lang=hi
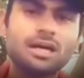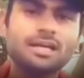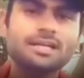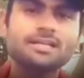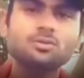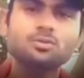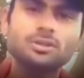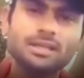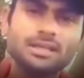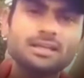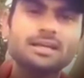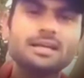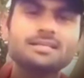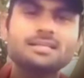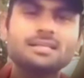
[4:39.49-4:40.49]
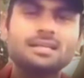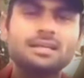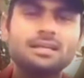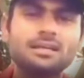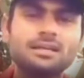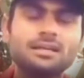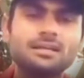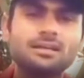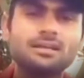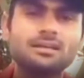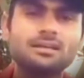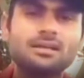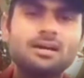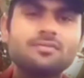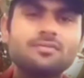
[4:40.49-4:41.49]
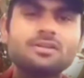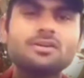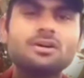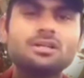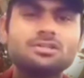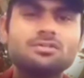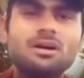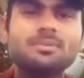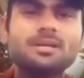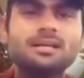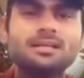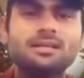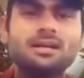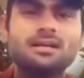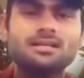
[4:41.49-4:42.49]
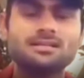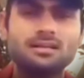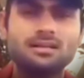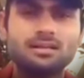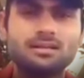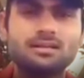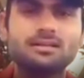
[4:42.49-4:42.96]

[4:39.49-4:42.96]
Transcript: था ही नहीं तो देखेगा कैसे काफिर जवाब क्या देगा इसका